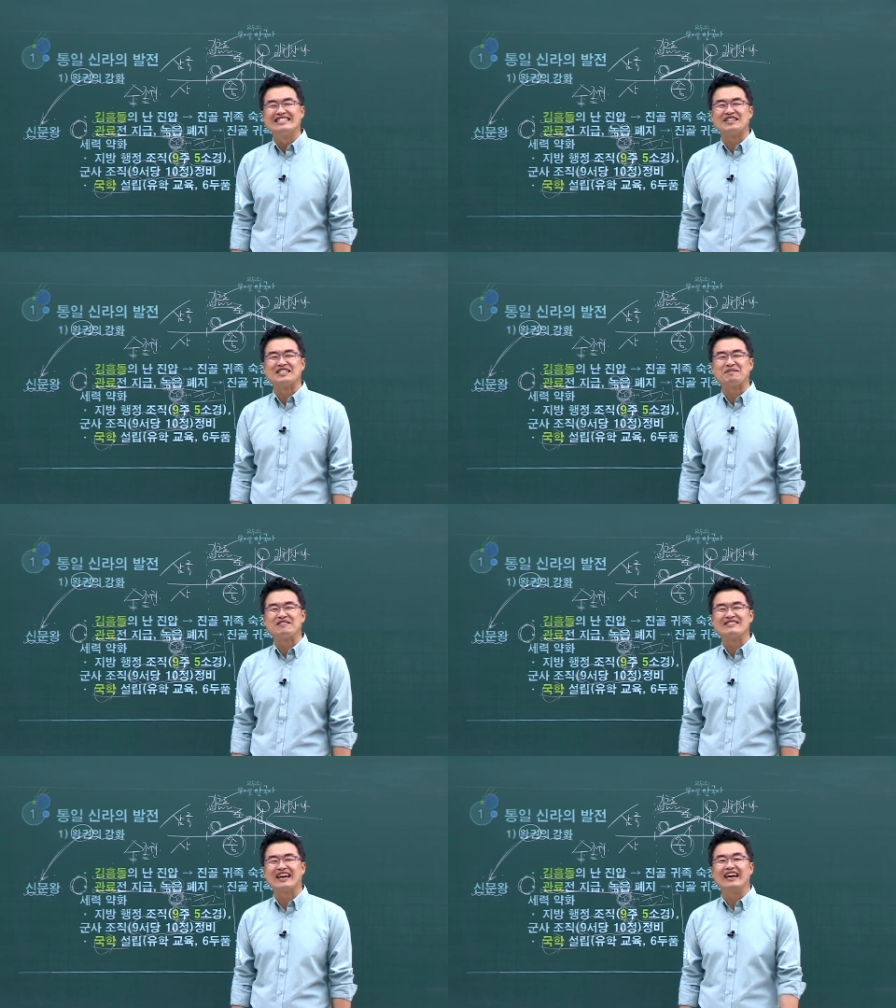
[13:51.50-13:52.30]
저주에
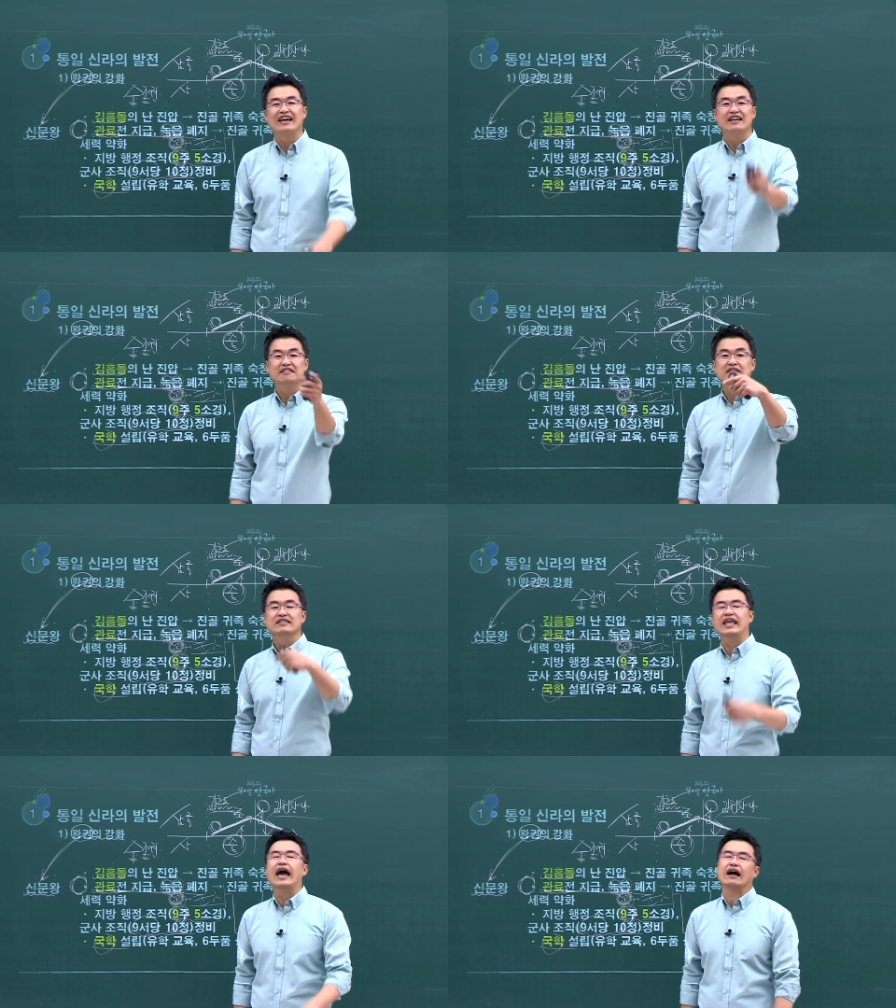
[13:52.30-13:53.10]
배웠는데
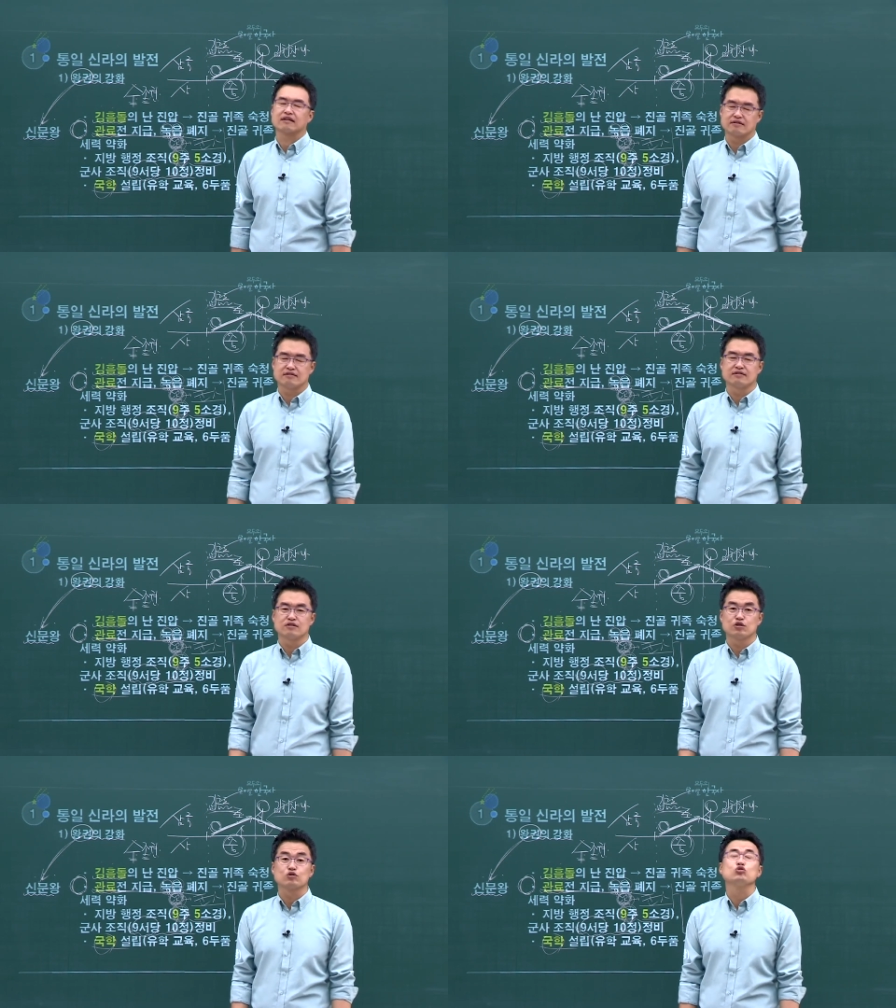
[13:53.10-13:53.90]
태학.
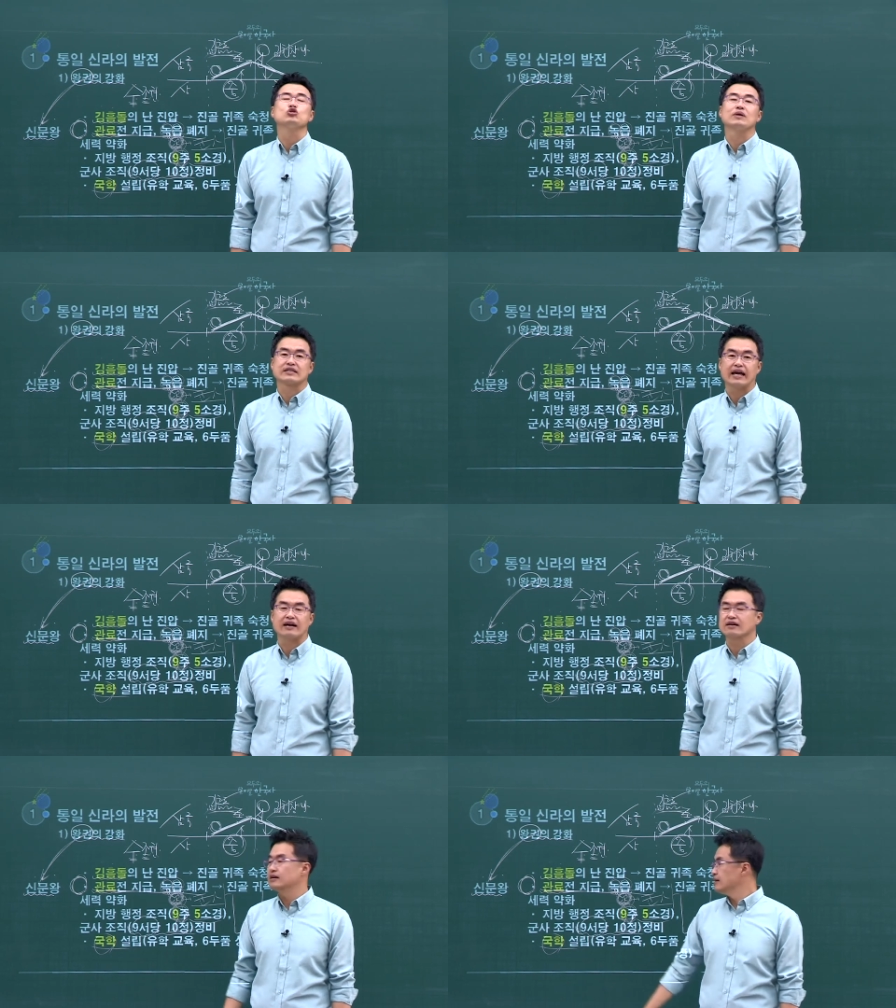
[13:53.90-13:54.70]
소수리망
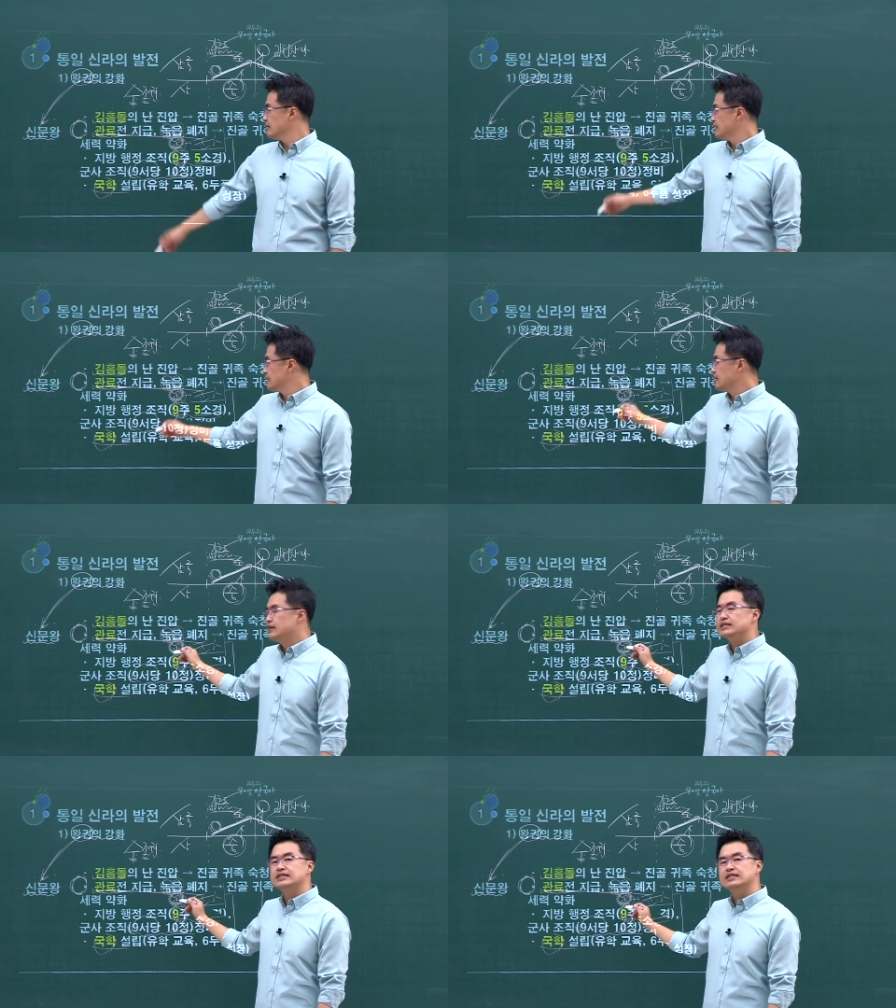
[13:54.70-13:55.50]
태학.
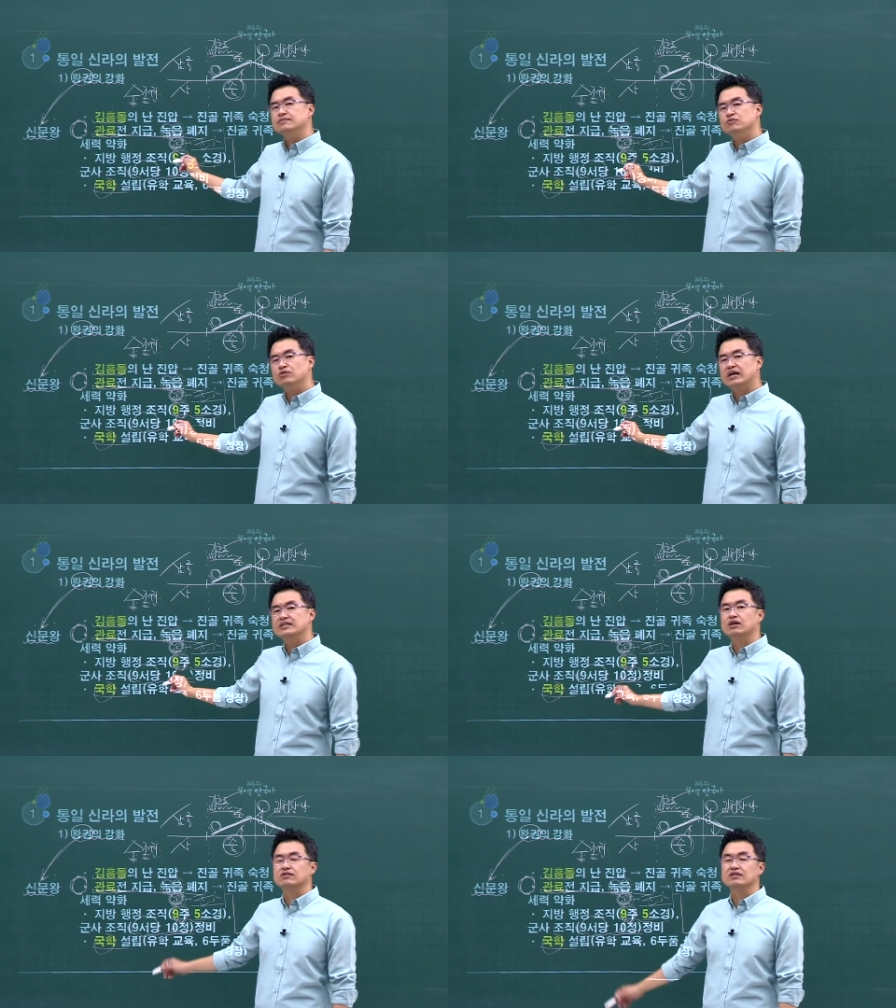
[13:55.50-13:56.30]
신문왕이
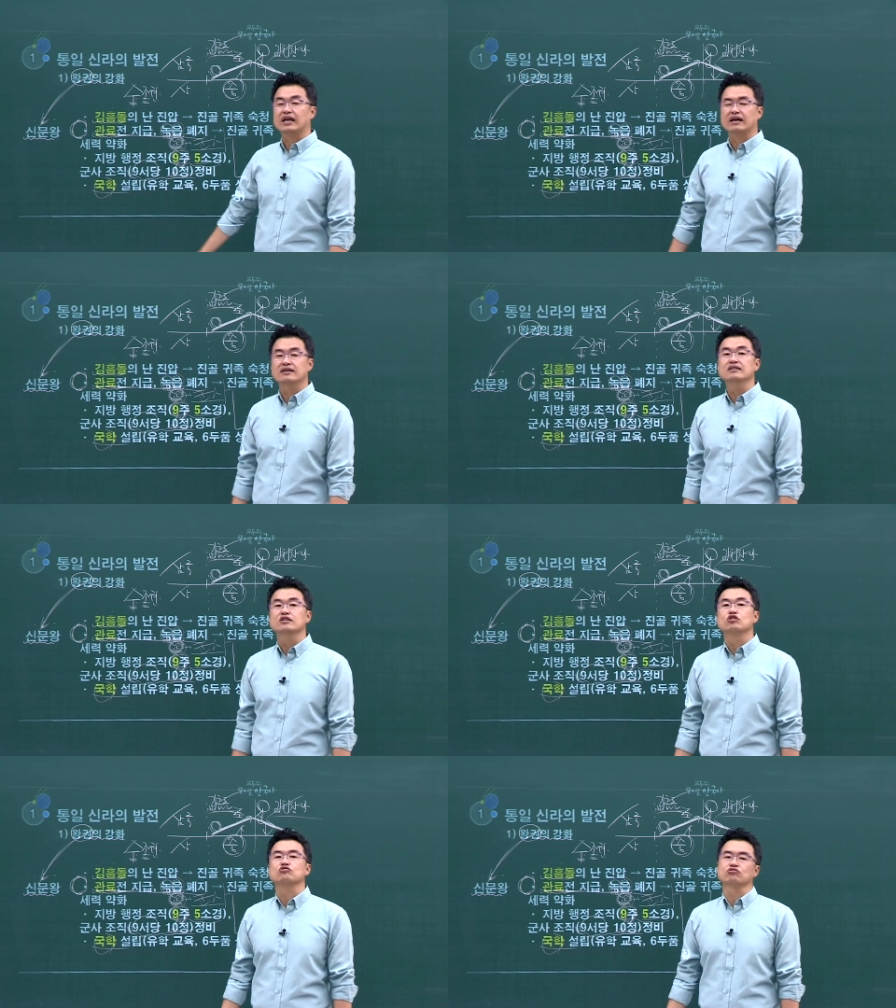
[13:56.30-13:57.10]
세웠던 대학은
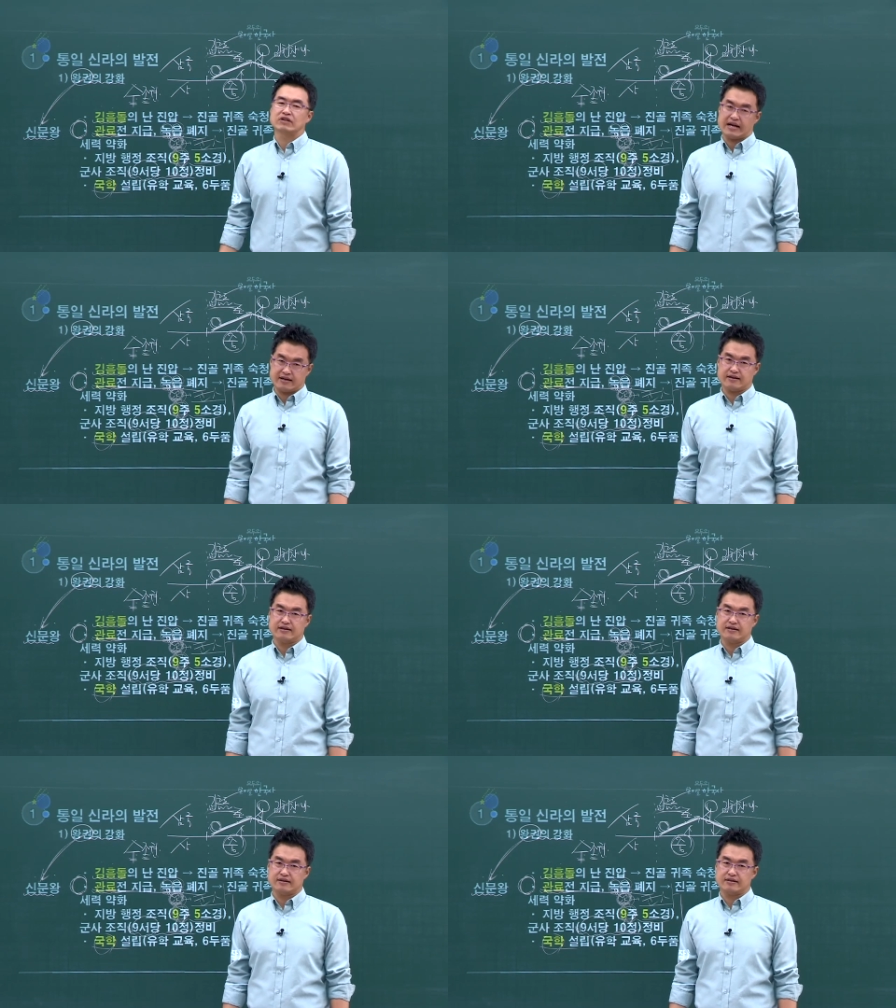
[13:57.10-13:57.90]
국학.
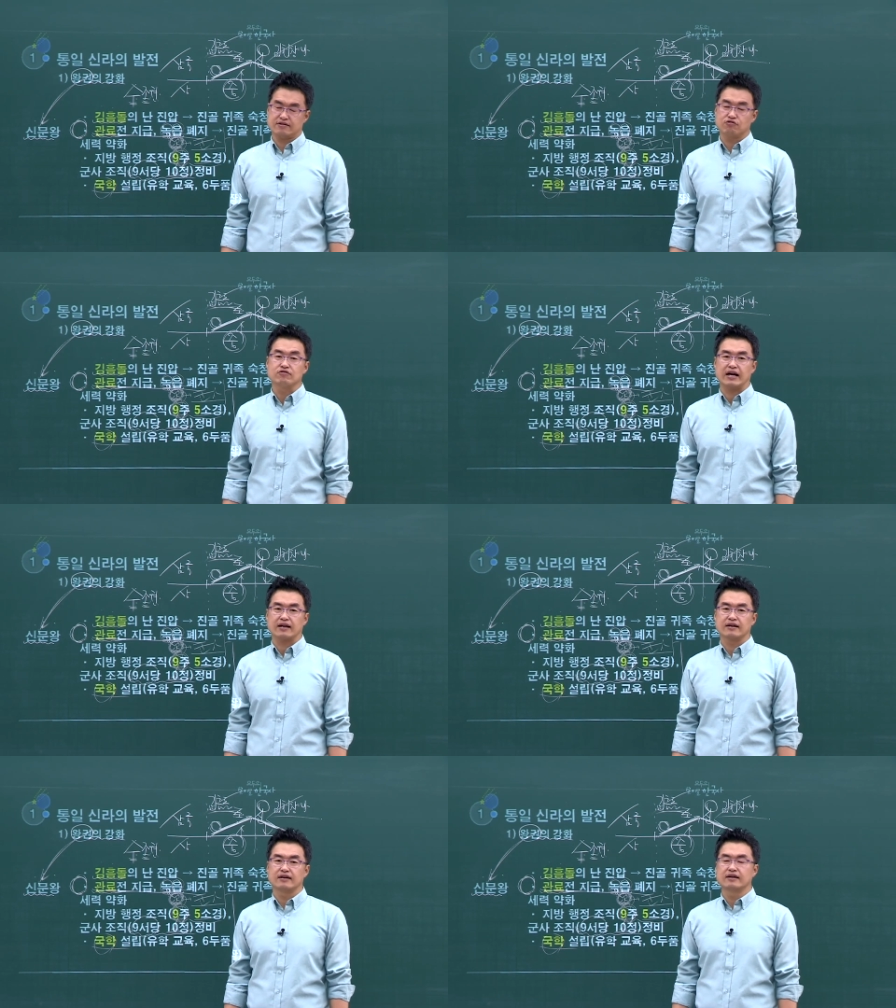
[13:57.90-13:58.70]
국학.